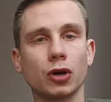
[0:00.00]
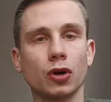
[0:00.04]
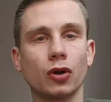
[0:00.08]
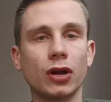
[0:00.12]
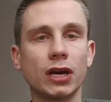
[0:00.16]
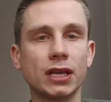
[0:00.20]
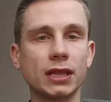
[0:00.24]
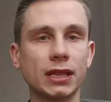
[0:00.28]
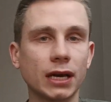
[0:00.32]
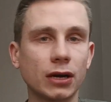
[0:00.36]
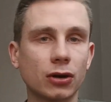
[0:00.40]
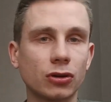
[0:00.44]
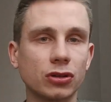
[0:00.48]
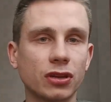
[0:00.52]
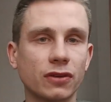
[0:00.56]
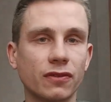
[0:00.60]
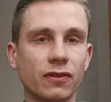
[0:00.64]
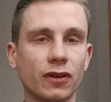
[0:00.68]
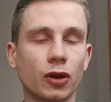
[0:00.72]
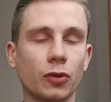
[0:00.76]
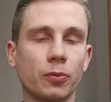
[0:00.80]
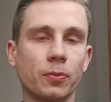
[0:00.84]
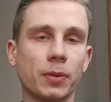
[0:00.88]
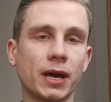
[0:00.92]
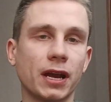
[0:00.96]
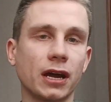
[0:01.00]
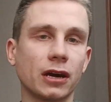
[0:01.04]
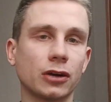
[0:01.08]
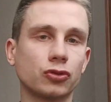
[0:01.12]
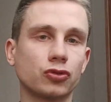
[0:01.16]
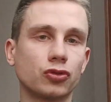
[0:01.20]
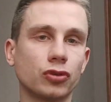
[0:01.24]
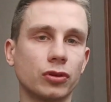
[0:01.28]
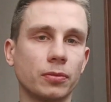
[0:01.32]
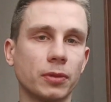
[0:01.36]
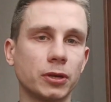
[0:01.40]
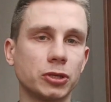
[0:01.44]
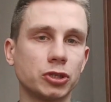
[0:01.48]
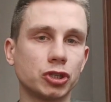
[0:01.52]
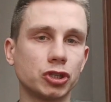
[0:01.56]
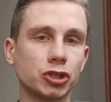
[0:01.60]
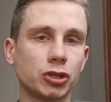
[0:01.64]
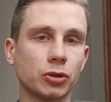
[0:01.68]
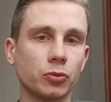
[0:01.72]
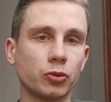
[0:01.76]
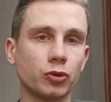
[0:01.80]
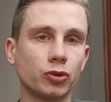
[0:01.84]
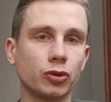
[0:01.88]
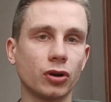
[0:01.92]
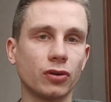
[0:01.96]
kolejnego dewelopera, który będzie
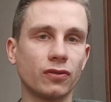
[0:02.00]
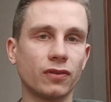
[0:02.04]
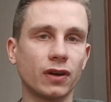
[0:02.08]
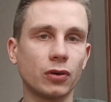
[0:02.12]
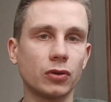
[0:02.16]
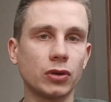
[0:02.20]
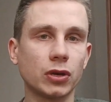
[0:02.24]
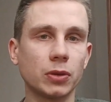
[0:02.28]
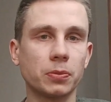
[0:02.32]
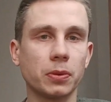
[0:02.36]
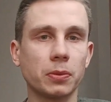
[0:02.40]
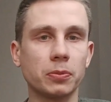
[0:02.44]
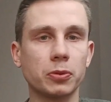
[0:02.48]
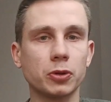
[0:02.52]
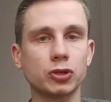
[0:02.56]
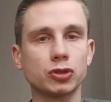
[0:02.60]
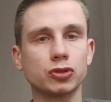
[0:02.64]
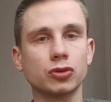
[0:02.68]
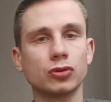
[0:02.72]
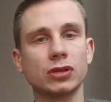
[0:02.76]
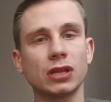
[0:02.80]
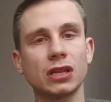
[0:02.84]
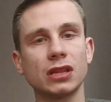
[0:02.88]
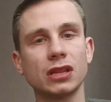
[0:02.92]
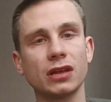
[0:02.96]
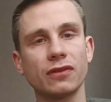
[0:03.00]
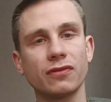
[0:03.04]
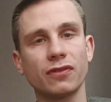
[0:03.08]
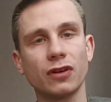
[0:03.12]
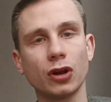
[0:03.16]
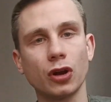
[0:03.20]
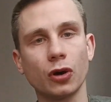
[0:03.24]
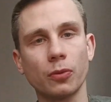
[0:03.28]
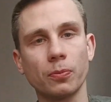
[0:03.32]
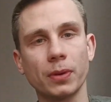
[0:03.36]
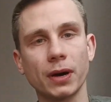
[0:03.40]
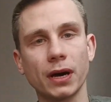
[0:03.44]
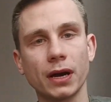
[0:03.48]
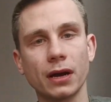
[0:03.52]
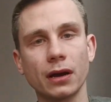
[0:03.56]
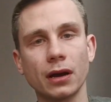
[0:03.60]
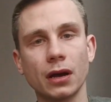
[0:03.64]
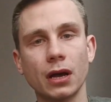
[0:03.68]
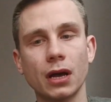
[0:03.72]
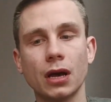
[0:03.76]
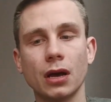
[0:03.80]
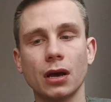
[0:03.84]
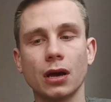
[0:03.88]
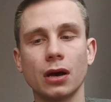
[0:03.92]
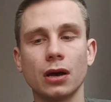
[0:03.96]
się budował i po prostu ten
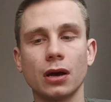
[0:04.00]
deweloper